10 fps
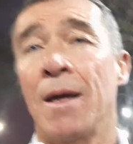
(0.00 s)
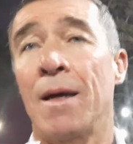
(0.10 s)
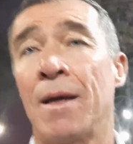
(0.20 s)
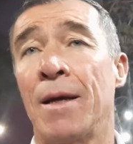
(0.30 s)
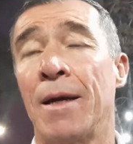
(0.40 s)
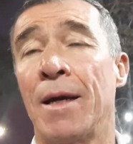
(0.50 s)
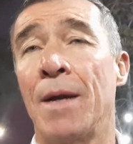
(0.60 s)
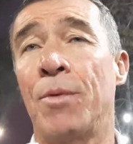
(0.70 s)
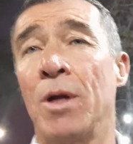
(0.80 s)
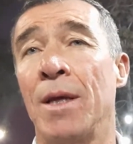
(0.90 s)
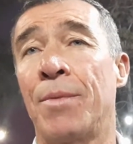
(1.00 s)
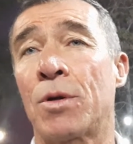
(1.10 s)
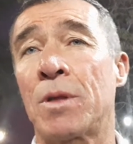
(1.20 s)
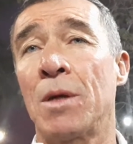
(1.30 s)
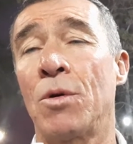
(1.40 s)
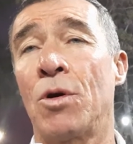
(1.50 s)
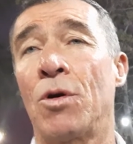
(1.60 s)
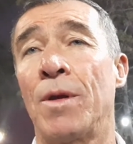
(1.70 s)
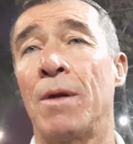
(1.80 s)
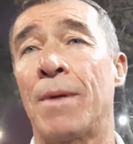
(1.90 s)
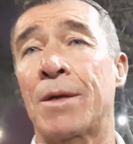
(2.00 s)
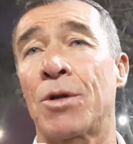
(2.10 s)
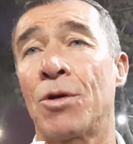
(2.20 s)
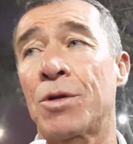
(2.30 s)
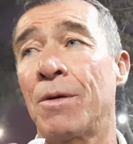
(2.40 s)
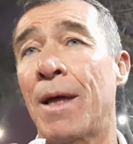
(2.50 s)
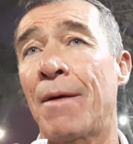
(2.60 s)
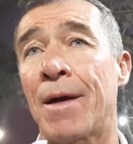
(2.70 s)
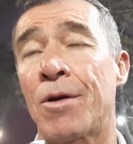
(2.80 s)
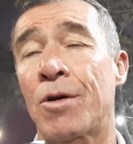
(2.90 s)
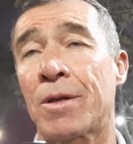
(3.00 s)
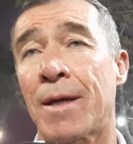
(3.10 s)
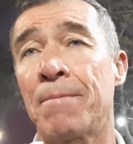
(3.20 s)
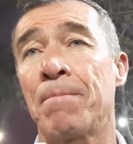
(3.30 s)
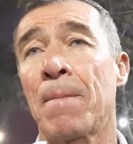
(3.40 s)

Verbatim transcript: eh, el polideportivo del barrio Rivadavia Norte,